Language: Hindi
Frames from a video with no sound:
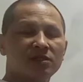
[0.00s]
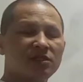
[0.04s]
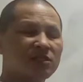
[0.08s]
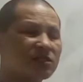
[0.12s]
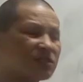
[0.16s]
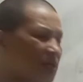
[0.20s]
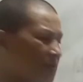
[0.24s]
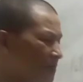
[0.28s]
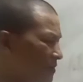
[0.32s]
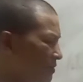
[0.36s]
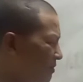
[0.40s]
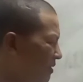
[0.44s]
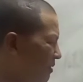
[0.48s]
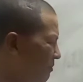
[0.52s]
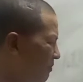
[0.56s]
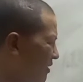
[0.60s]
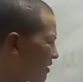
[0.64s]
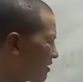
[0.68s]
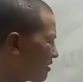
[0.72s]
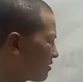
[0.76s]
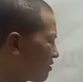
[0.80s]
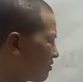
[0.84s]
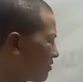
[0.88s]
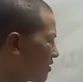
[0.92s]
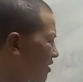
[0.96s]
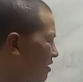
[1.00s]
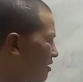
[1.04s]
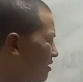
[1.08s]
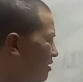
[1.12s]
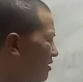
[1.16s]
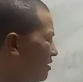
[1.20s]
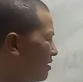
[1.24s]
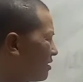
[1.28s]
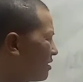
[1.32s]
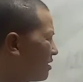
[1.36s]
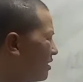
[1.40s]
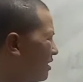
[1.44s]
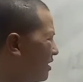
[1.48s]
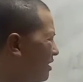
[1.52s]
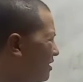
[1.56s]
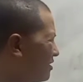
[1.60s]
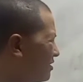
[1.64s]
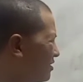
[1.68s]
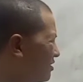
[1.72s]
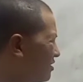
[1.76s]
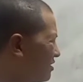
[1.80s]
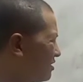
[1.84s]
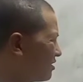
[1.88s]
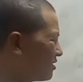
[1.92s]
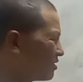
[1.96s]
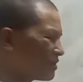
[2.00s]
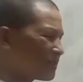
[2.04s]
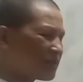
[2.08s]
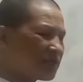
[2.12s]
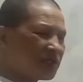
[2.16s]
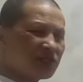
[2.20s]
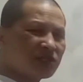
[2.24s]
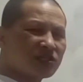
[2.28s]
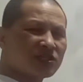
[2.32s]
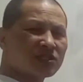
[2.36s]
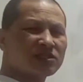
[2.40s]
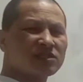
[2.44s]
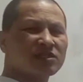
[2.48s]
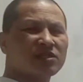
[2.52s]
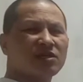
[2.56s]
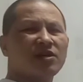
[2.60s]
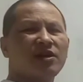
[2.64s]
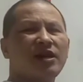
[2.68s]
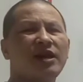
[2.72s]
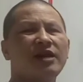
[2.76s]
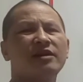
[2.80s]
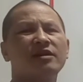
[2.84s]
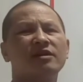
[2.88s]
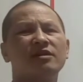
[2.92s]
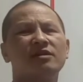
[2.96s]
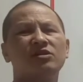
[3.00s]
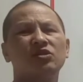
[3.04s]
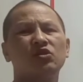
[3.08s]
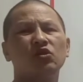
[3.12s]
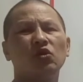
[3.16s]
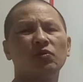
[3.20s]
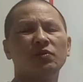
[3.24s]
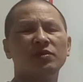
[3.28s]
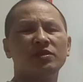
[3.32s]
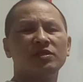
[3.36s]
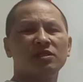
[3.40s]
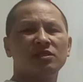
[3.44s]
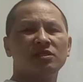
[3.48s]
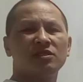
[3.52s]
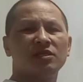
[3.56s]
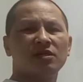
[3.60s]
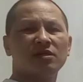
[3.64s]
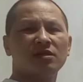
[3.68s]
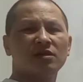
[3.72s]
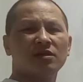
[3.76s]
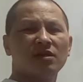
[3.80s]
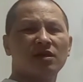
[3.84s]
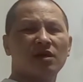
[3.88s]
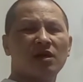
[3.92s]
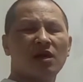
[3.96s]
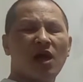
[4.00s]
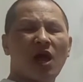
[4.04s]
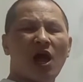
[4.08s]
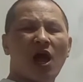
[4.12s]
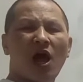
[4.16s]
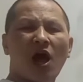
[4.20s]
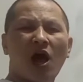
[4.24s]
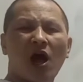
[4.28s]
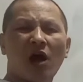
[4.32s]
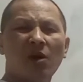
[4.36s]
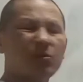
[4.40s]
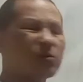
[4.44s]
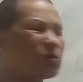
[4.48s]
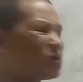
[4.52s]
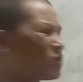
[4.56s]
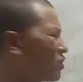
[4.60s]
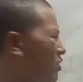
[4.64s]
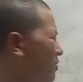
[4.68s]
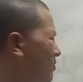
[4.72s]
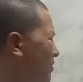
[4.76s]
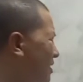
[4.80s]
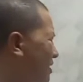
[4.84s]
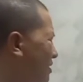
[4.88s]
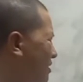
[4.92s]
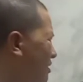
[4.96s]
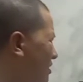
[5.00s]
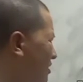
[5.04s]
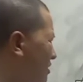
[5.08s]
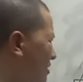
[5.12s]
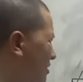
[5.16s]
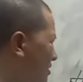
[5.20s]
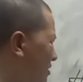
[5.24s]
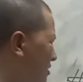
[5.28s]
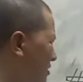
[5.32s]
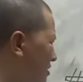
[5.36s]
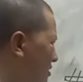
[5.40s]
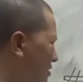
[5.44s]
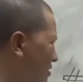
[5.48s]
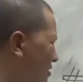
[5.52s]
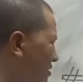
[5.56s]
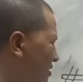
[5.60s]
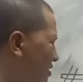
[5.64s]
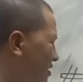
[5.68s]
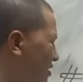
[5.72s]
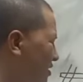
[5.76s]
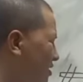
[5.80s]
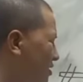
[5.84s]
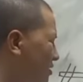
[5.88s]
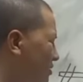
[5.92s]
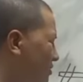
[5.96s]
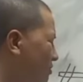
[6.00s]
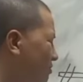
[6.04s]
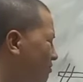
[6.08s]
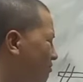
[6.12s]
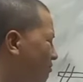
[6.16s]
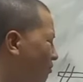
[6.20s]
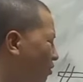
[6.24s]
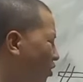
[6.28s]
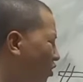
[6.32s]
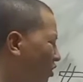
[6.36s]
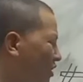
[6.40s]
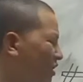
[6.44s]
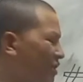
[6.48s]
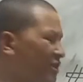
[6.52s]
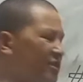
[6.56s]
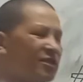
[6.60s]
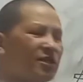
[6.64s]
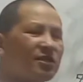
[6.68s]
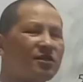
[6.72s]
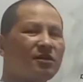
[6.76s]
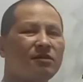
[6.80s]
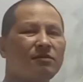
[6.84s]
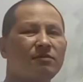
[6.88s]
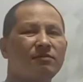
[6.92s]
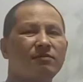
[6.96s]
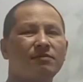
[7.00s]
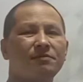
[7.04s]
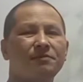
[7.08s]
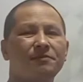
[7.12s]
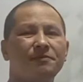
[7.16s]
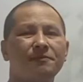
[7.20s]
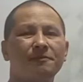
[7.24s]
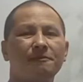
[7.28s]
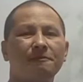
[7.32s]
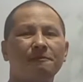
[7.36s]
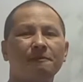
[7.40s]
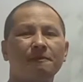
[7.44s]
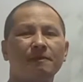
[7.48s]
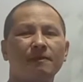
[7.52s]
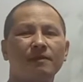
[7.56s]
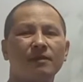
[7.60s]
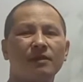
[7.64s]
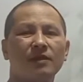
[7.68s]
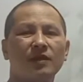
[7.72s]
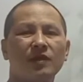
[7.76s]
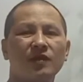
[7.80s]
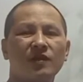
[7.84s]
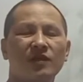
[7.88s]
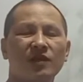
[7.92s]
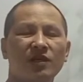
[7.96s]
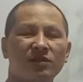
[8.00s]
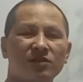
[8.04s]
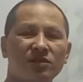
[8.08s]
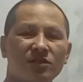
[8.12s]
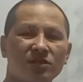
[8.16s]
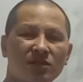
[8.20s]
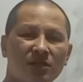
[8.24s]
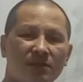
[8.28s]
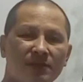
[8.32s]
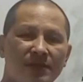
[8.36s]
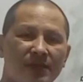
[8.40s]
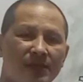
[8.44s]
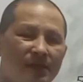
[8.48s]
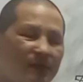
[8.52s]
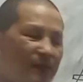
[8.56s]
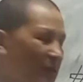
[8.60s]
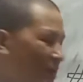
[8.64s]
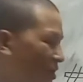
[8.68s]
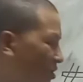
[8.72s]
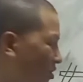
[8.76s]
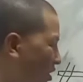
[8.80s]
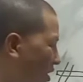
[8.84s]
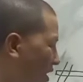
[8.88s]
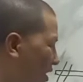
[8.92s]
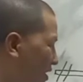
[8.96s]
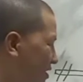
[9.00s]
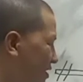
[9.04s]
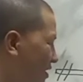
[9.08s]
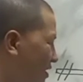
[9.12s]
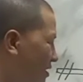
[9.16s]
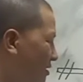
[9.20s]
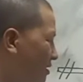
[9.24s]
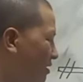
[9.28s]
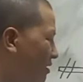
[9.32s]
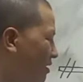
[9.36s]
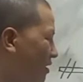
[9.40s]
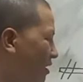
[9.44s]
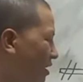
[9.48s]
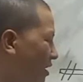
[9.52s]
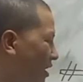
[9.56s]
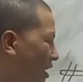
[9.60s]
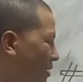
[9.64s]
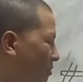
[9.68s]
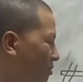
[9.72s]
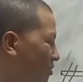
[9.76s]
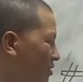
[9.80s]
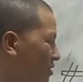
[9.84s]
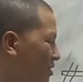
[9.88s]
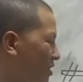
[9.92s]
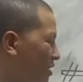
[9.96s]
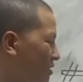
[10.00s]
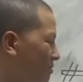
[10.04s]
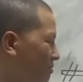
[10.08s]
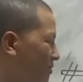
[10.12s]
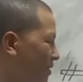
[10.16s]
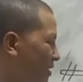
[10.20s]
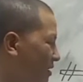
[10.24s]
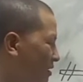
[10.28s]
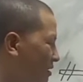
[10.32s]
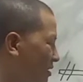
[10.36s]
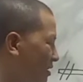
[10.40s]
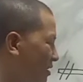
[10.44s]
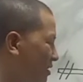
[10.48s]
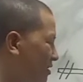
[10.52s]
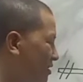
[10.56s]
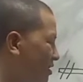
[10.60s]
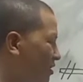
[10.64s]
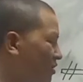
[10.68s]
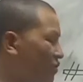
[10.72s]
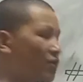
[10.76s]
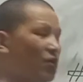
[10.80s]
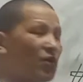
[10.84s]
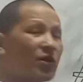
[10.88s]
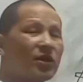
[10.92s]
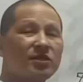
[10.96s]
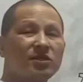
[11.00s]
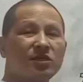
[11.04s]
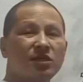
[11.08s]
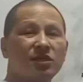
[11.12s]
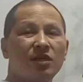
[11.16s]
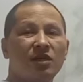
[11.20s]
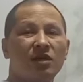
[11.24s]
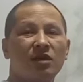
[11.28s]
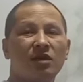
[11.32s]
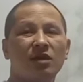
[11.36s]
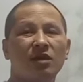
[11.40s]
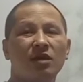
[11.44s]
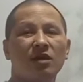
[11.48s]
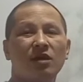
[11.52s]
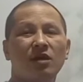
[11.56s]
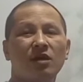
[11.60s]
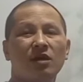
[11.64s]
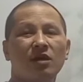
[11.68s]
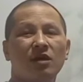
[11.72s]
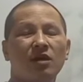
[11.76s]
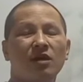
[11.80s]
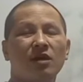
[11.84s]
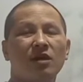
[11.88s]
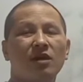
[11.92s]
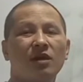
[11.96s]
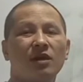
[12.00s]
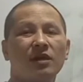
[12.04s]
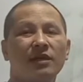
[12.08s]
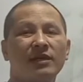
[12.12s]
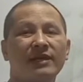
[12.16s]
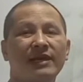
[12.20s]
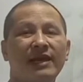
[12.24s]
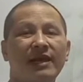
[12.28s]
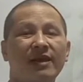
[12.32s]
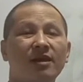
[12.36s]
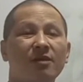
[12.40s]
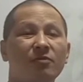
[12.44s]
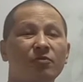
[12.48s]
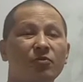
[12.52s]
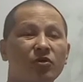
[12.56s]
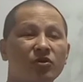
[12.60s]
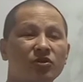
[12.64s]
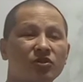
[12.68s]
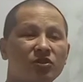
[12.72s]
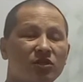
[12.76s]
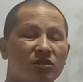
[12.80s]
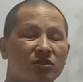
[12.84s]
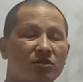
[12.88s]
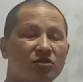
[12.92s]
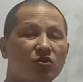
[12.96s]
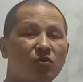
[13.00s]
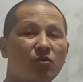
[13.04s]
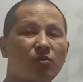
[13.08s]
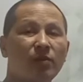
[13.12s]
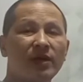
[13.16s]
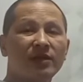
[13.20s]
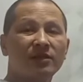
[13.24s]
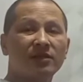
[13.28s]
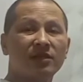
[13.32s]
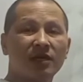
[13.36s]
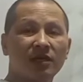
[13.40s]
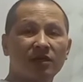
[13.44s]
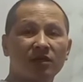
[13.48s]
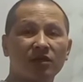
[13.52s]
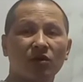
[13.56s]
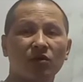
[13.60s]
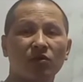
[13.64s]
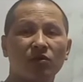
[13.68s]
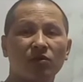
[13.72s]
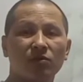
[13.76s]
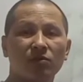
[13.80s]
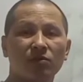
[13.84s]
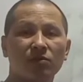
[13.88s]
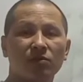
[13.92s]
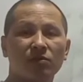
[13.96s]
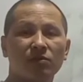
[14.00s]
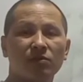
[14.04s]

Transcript: जितना भी मैं बताता हूं ना किचन से रिलेटेड जो भी चीज़ है आप लोग से मैं इस बोर्ड के जरिए या जितना भी मेरा नॉलेज है आप लोग साथ में किस तरह से होना चाहिए क्या क्या प्रोसेसर जो मैं देखता हूँ